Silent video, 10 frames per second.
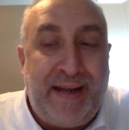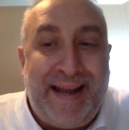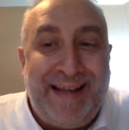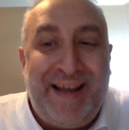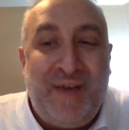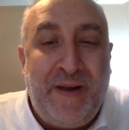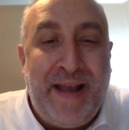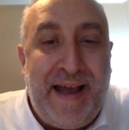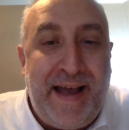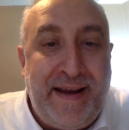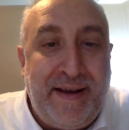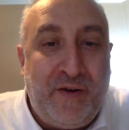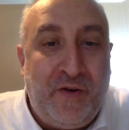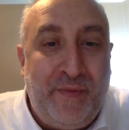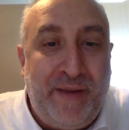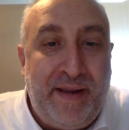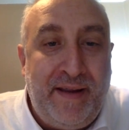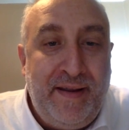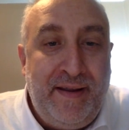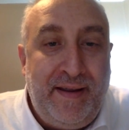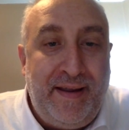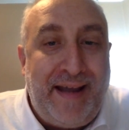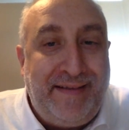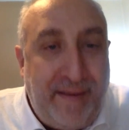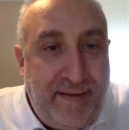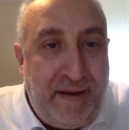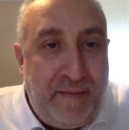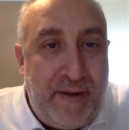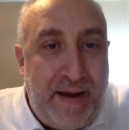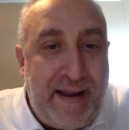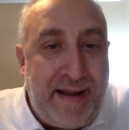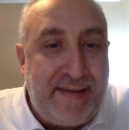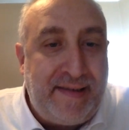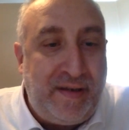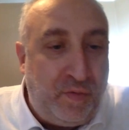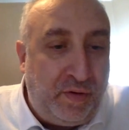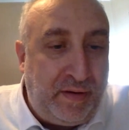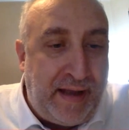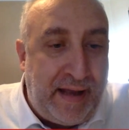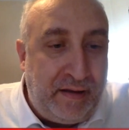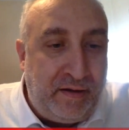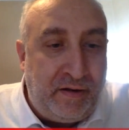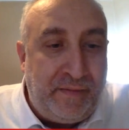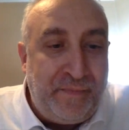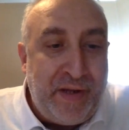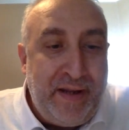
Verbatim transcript: catalogare come eh, attendibile anzi tutt'altro